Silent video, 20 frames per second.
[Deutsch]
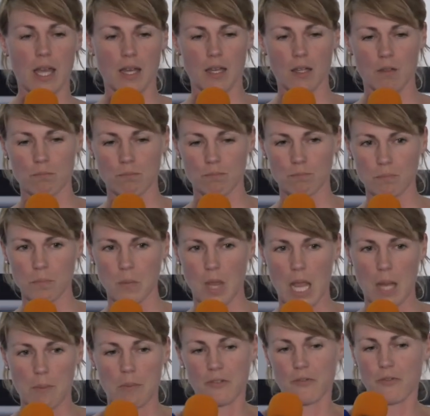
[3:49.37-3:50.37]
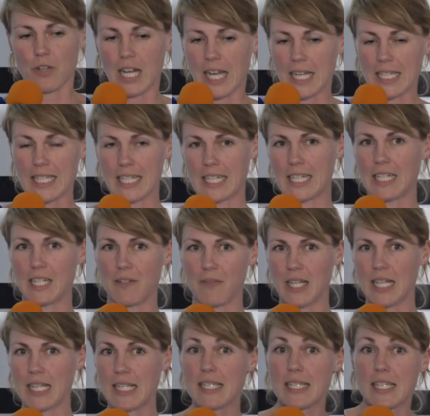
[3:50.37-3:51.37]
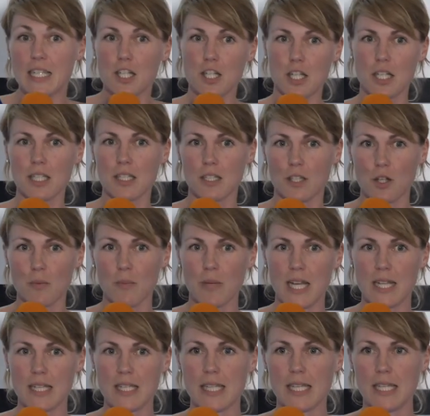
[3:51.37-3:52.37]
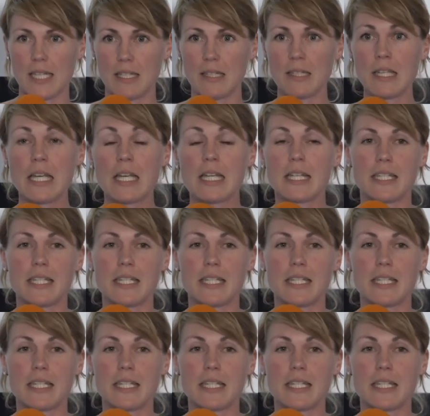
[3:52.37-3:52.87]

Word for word: Ähm, aber vielleicht kann er dir wenigstens die Geschichte nochmal erzählen,